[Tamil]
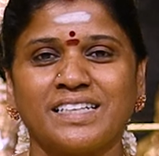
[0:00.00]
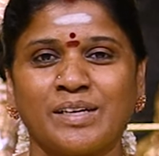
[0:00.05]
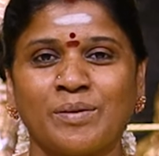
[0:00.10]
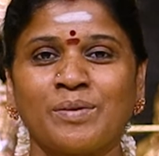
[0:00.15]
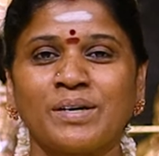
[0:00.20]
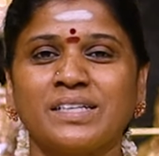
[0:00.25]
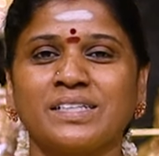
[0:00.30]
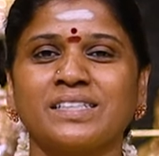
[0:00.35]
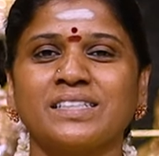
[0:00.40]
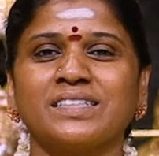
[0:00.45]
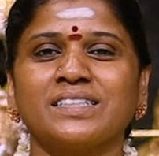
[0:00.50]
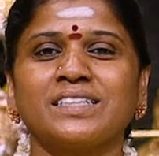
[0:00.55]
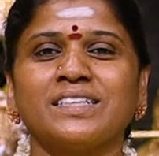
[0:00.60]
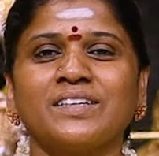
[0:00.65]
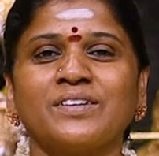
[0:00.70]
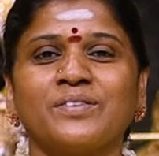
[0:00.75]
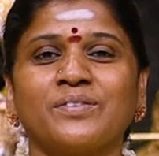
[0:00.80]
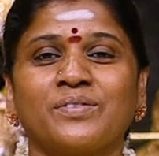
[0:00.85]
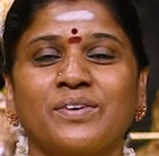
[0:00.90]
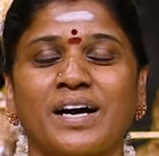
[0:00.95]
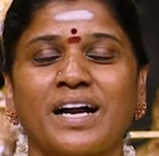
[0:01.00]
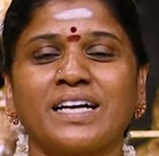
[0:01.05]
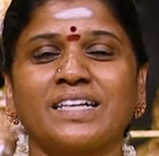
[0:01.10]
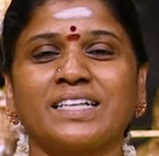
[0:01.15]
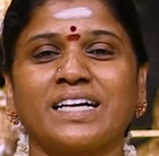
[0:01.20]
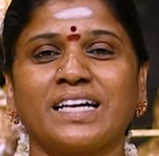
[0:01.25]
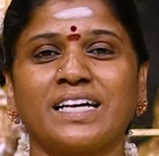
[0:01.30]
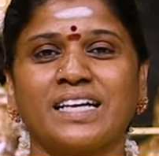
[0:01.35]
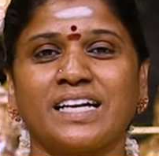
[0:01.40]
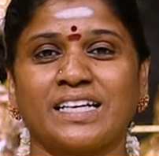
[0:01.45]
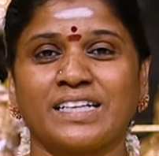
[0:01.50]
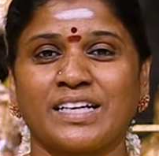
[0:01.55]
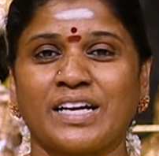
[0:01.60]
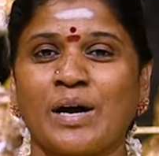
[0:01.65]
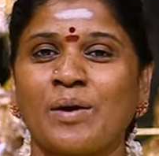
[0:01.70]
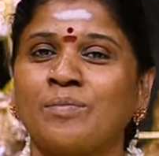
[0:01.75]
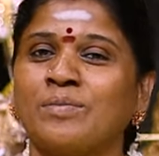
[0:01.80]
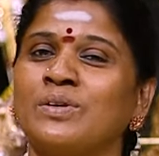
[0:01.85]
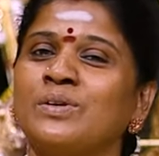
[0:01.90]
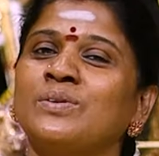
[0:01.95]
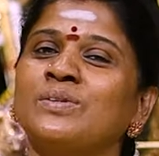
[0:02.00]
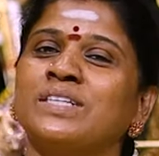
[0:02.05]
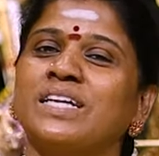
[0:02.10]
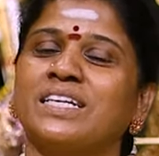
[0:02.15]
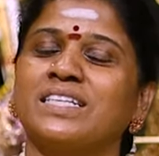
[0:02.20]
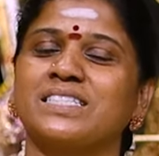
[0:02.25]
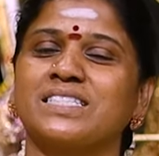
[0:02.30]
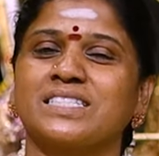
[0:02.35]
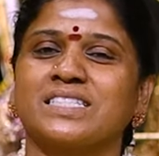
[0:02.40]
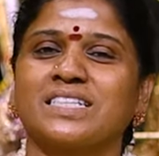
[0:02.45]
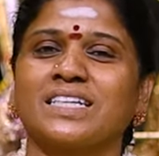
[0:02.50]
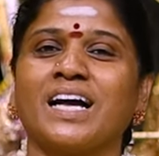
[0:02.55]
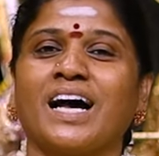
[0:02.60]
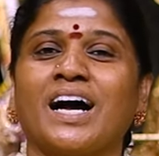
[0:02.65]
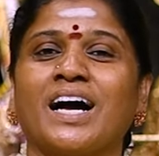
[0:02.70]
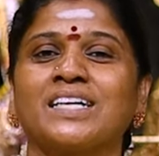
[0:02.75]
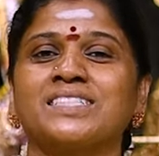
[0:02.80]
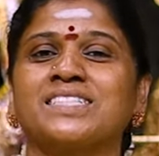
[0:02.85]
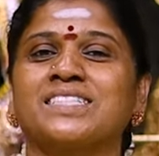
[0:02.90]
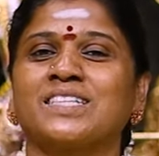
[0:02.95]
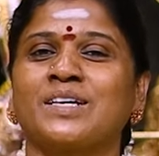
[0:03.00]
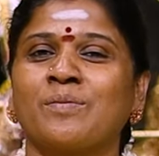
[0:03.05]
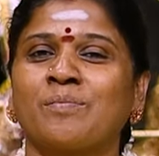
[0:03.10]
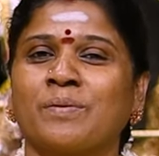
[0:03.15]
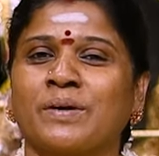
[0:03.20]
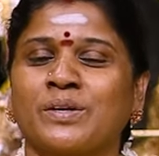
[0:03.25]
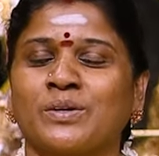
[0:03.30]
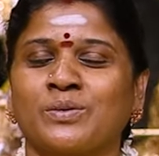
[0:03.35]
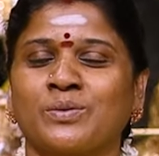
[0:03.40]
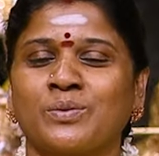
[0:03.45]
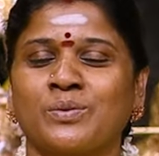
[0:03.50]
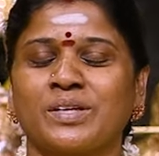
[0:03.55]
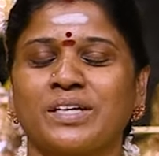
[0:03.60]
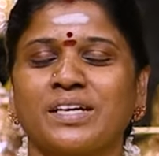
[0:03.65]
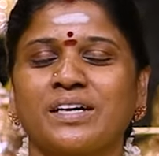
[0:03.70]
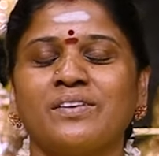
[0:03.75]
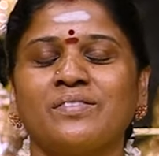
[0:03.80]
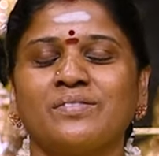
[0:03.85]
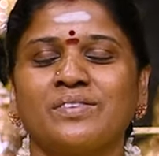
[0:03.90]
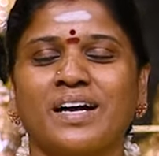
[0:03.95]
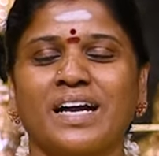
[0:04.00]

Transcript: நமக்கு வாழ்க்கையில நாமளும் நினைச்சு ஆச்சரியப்படக்கூடிய